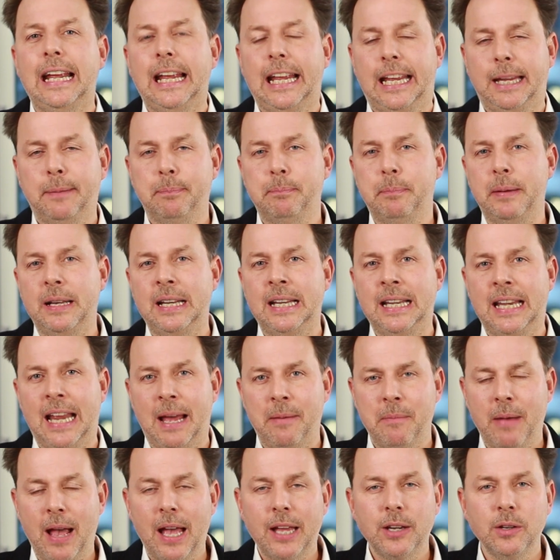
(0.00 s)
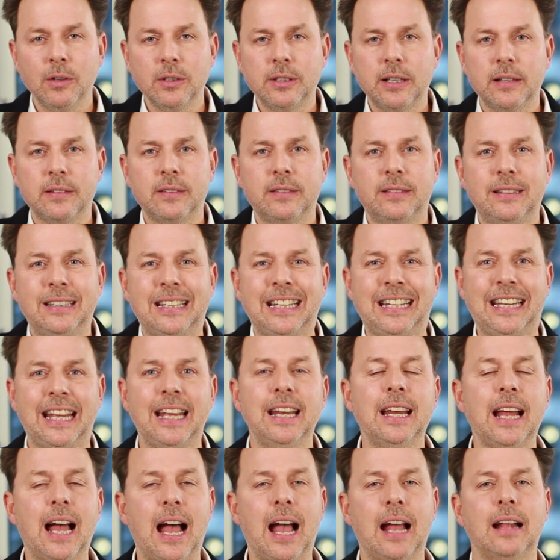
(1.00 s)
Ich bin der Meinung, dass
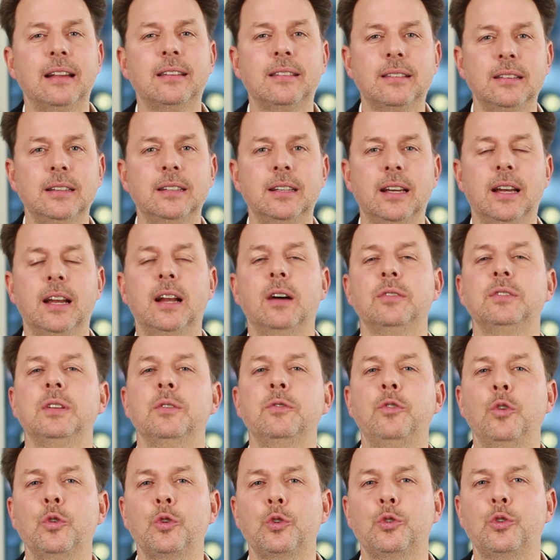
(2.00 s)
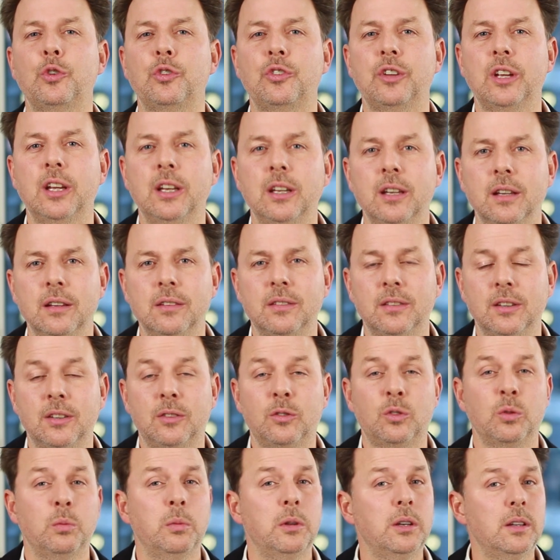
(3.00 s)
jeder Einzelne, der da auf dem Foto zu sehen ist,
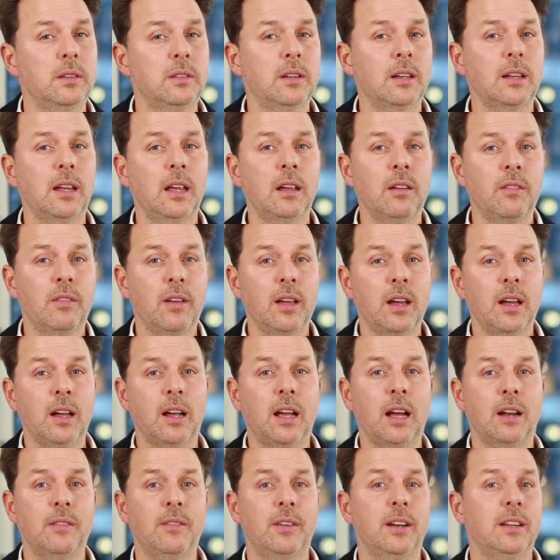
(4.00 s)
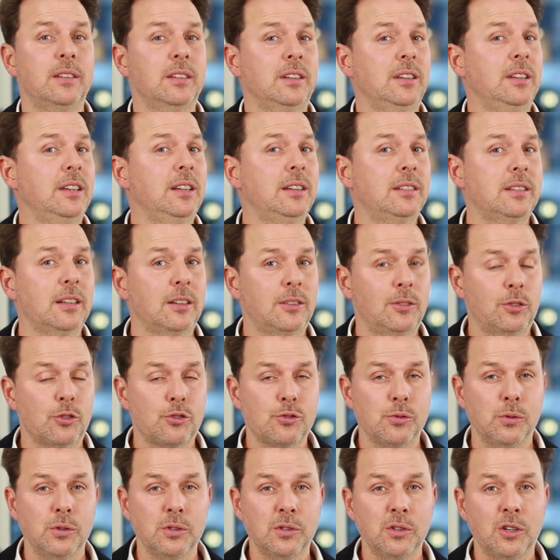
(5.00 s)
sich zumindest dagegen wehren kann, wenn er sich nichts hat zu
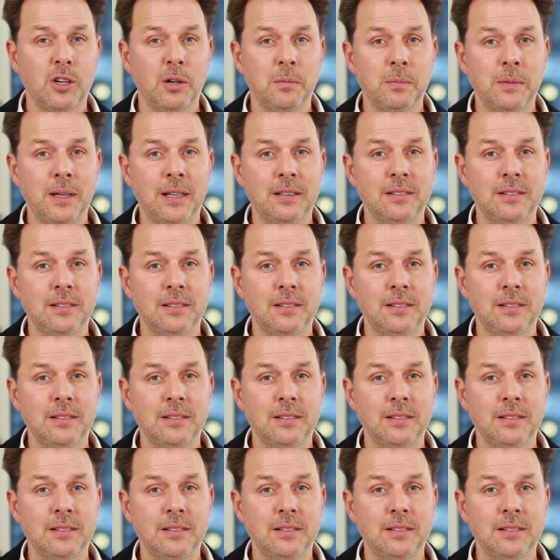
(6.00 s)
Schulden kommen